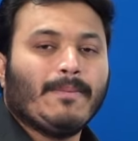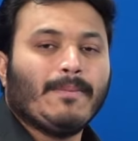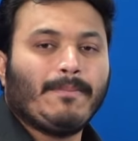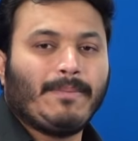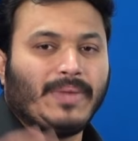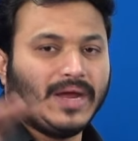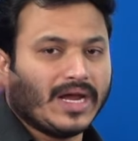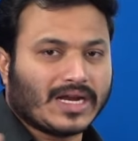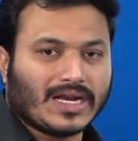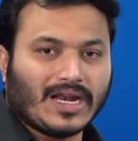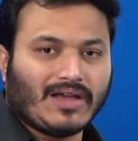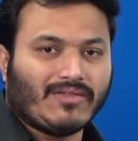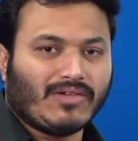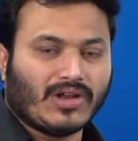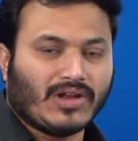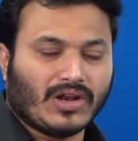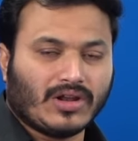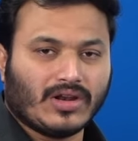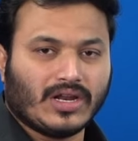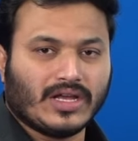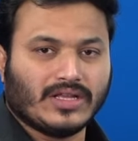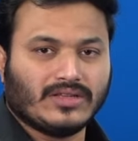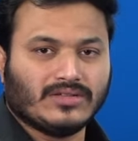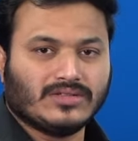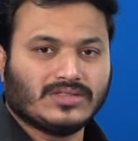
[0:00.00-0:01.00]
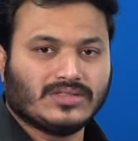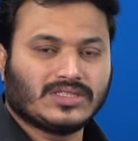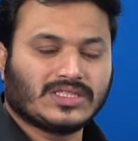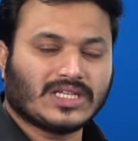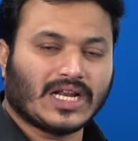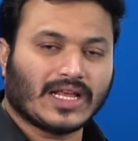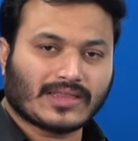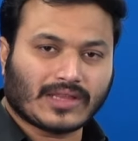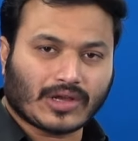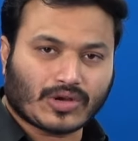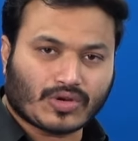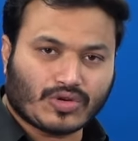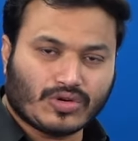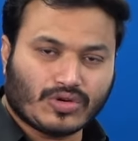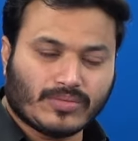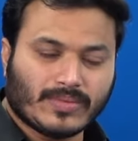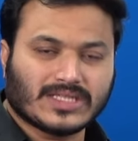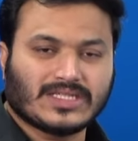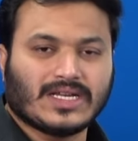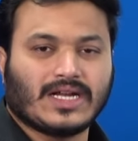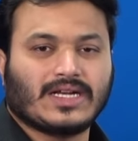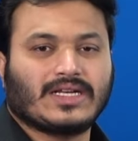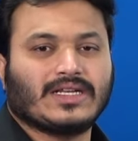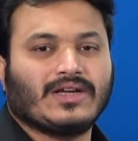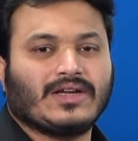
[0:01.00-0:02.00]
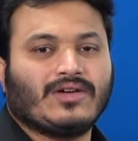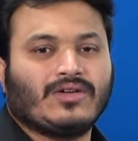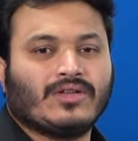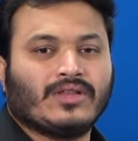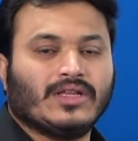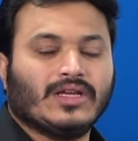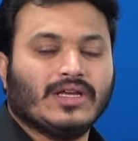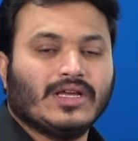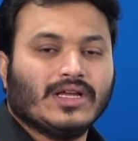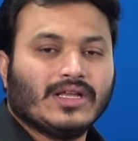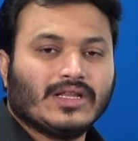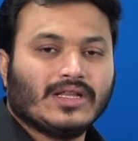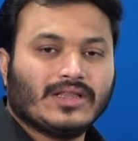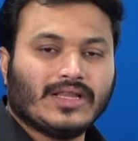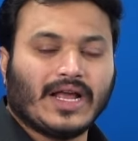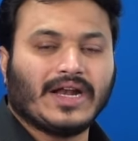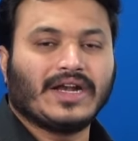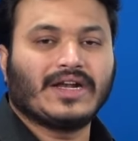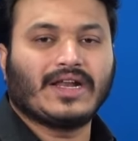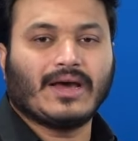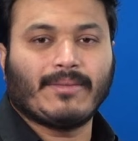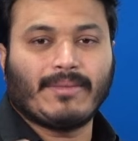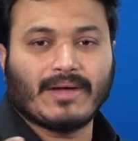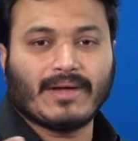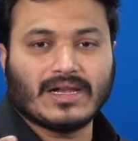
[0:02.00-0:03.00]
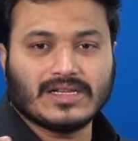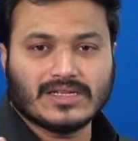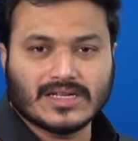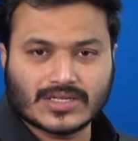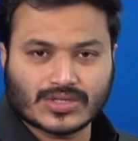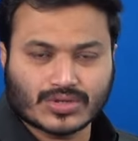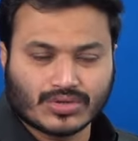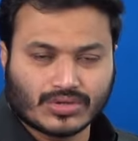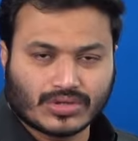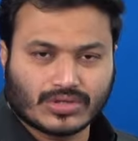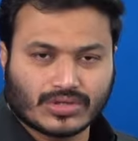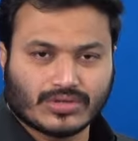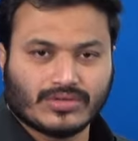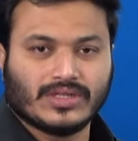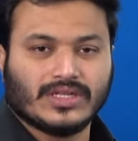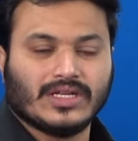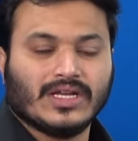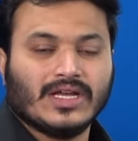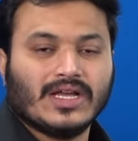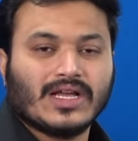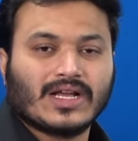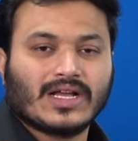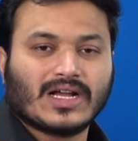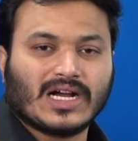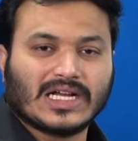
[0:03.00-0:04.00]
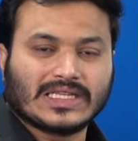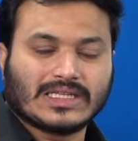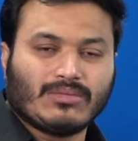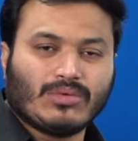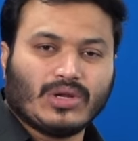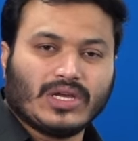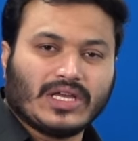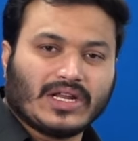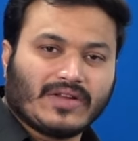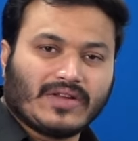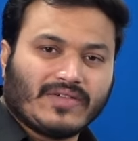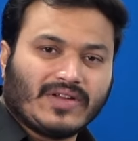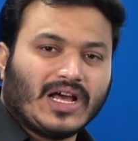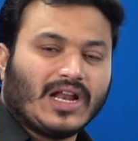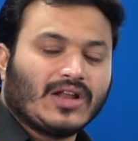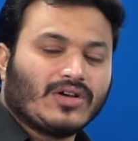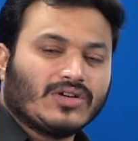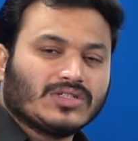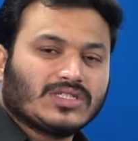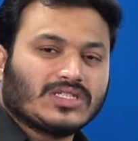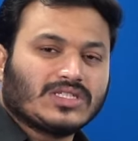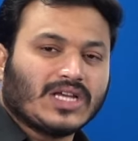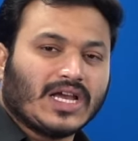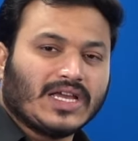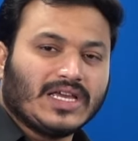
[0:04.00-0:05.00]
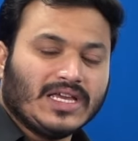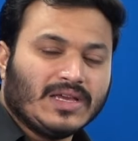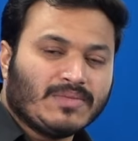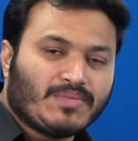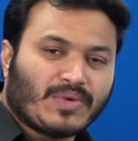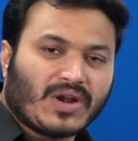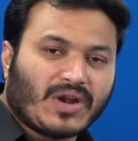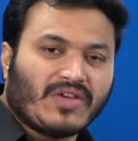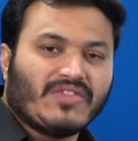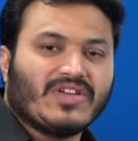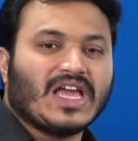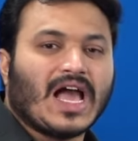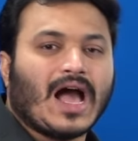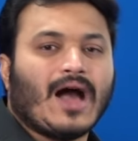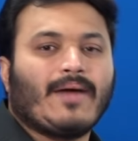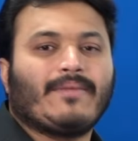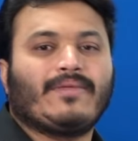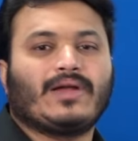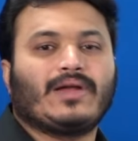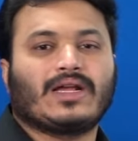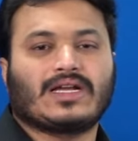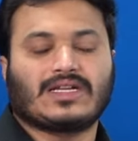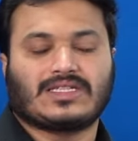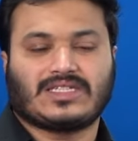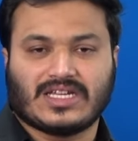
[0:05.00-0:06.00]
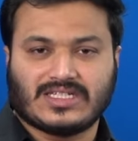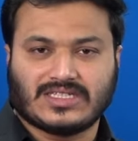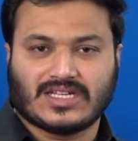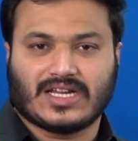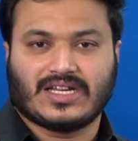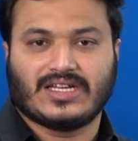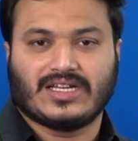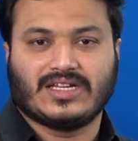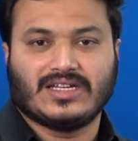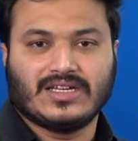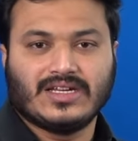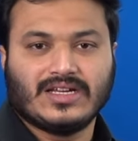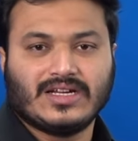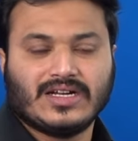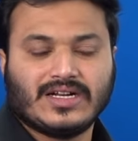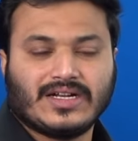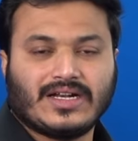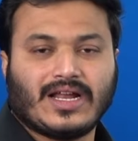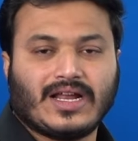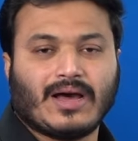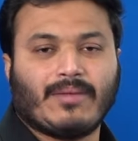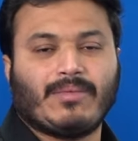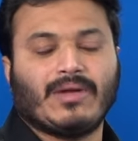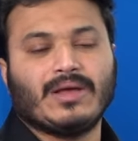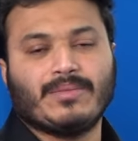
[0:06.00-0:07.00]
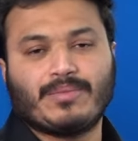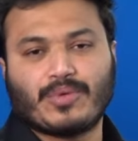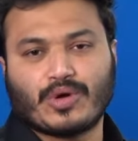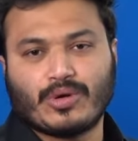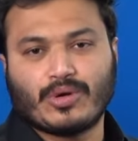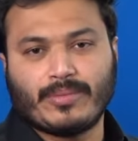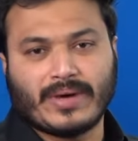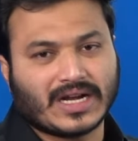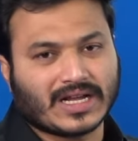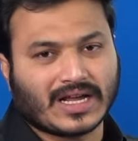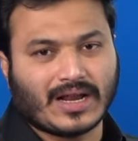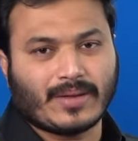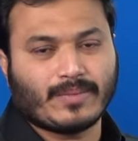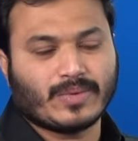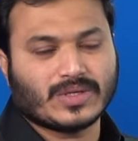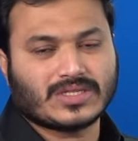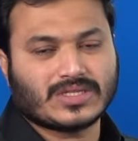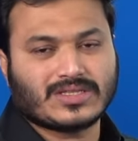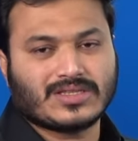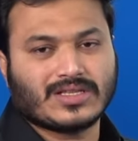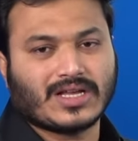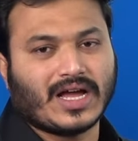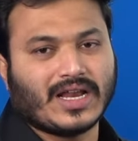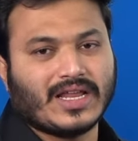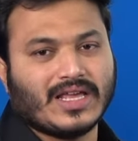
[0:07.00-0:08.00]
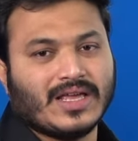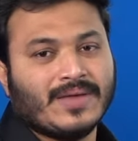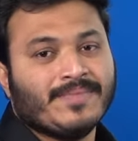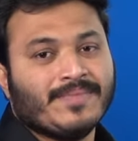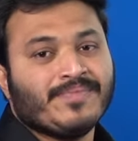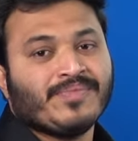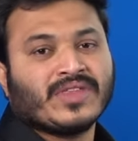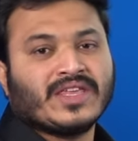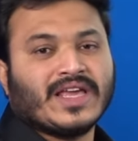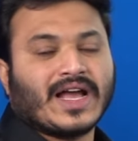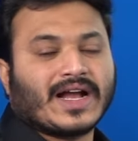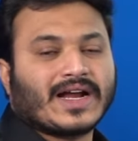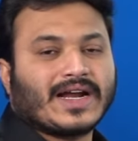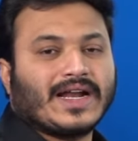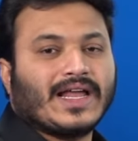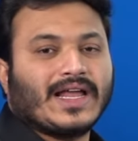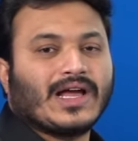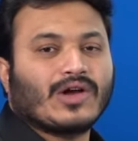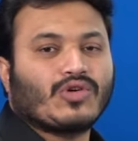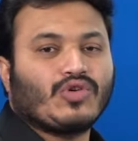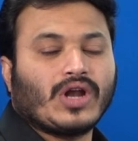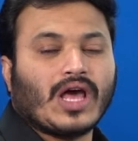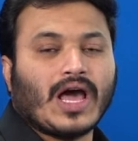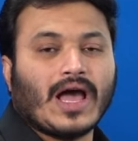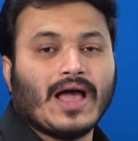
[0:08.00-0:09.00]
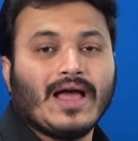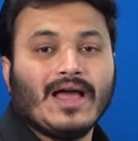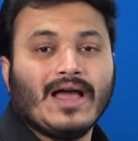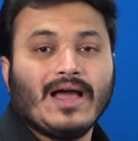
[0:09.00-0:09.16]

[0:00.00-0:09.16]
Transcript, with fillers: పీక్ లెవెల్లో లేదు చాలా తక్కువ మెజార్టీ ఉంది దాన్ని డబల్ చేసుకుంటూ ఉంది గతంలో ఇరవై వచ్చాయి ఇప్పుడు అవి యాభైకి చేంజ్ అయ్యాయి డబుల్ ఇంప్రూవ్మెంట్ కనిపిస్తుంది కానీ ఎక్కడా కూడా